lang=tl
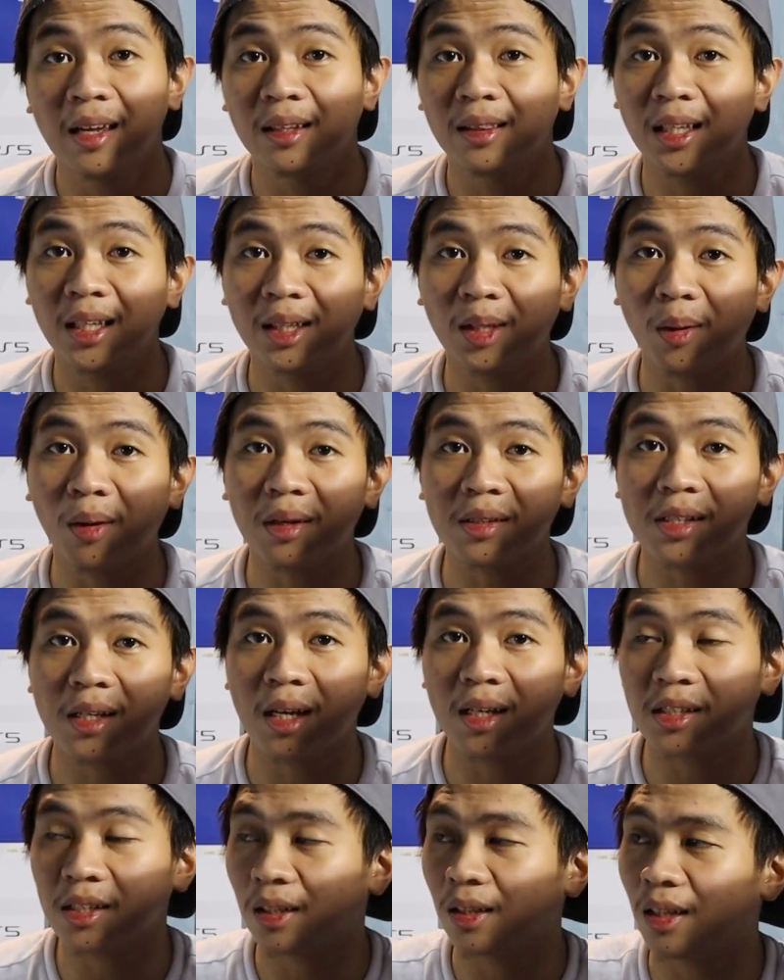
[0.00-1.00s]
Dito
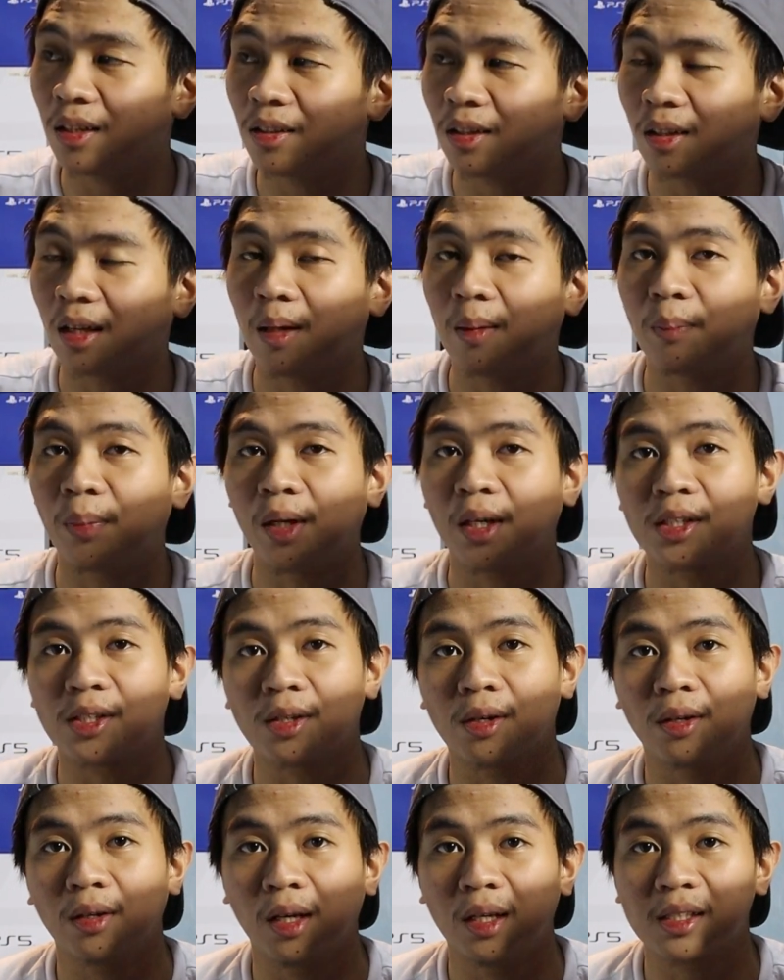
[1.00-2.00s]
kasi sa digital
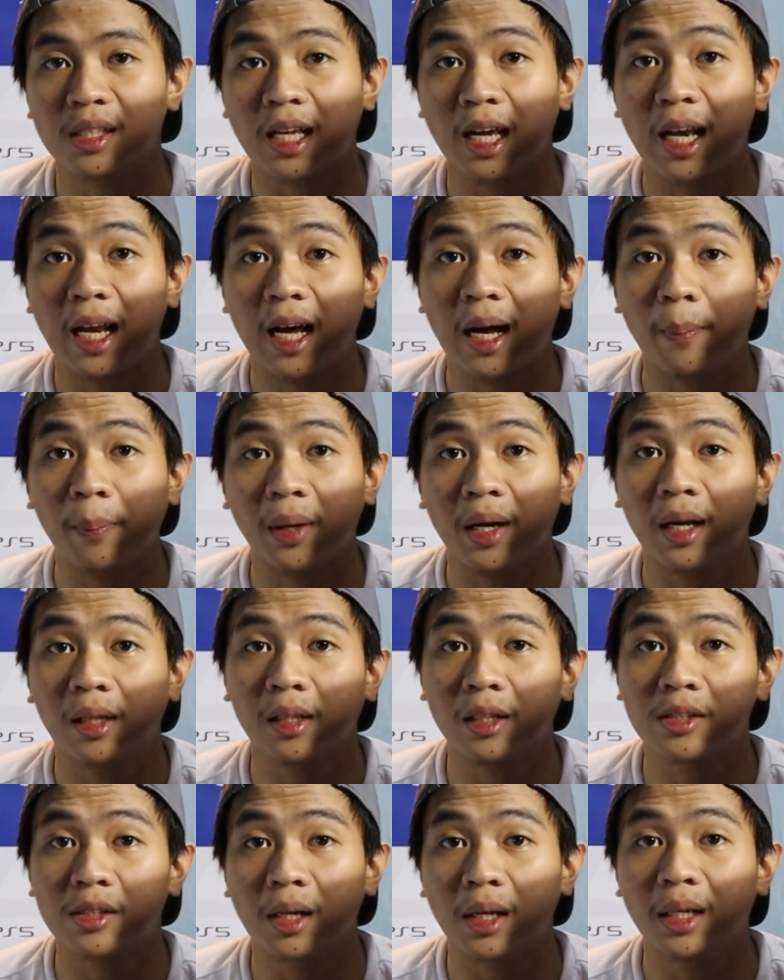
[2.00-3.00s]
version is kailangan pa
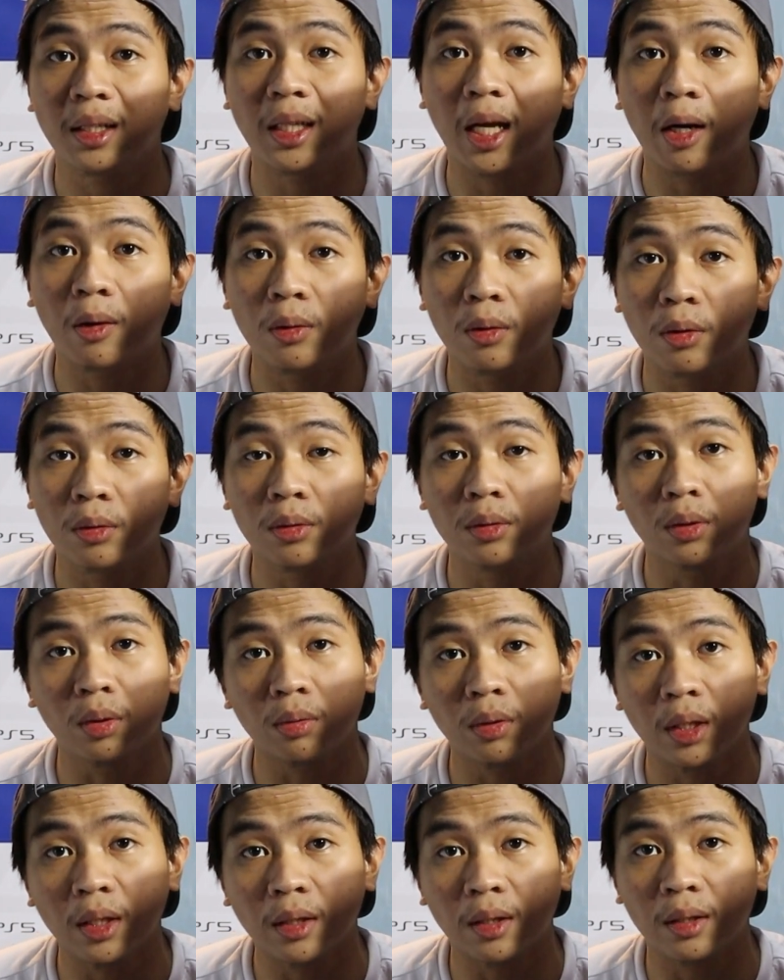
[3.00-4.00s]
natin siya i-download
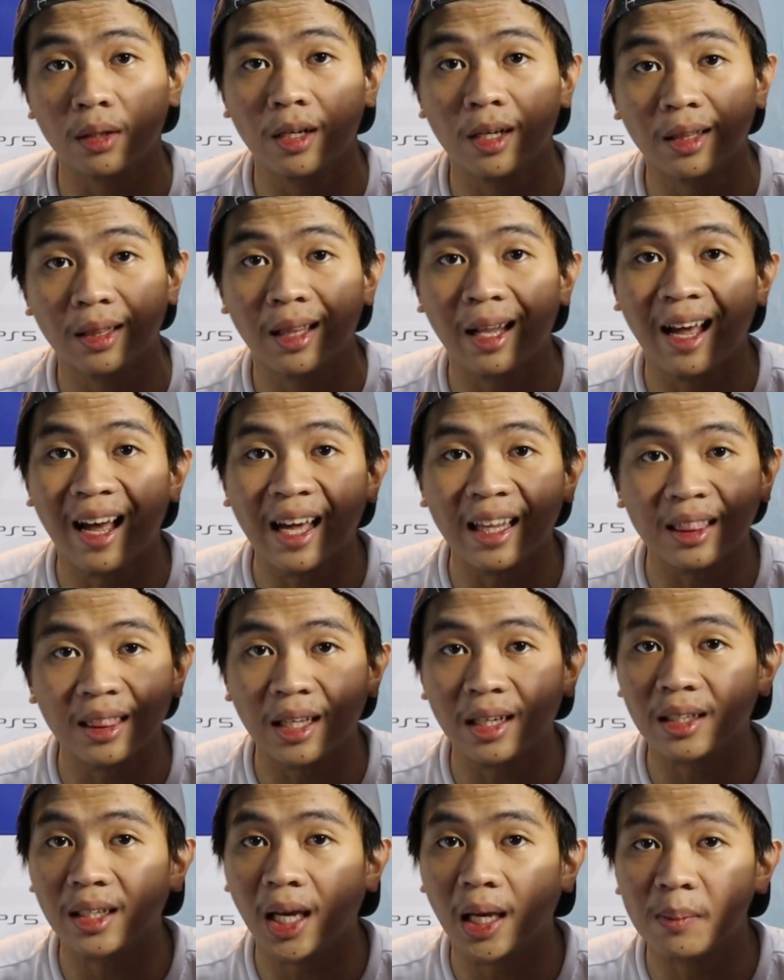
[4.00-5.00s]
through internet lahat
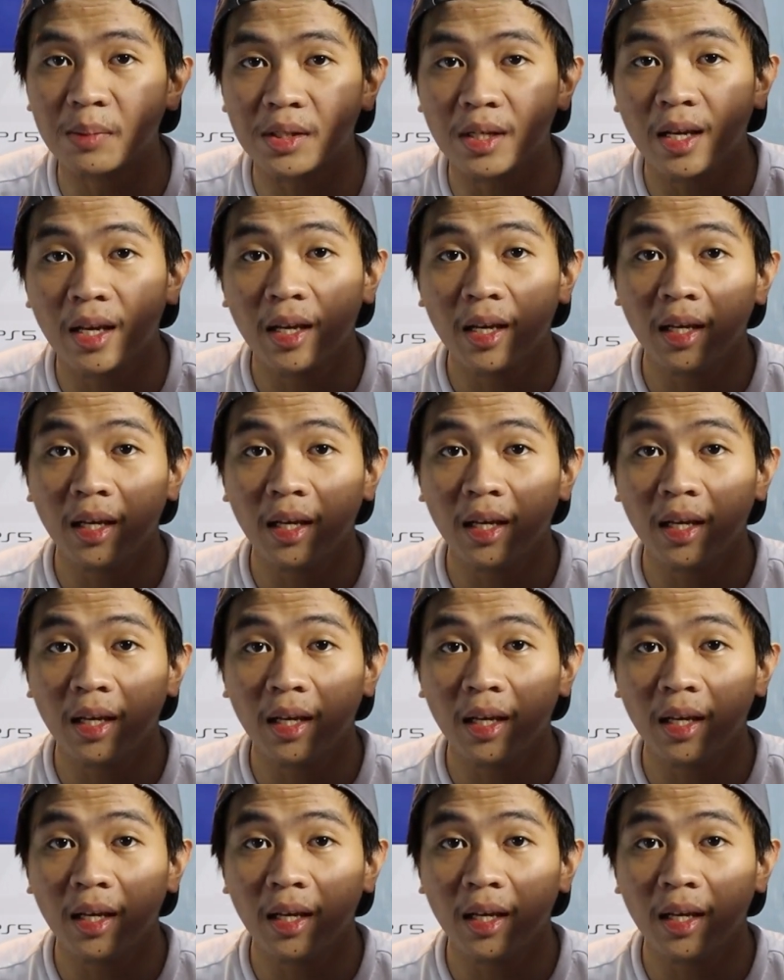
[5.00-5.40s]
ng games.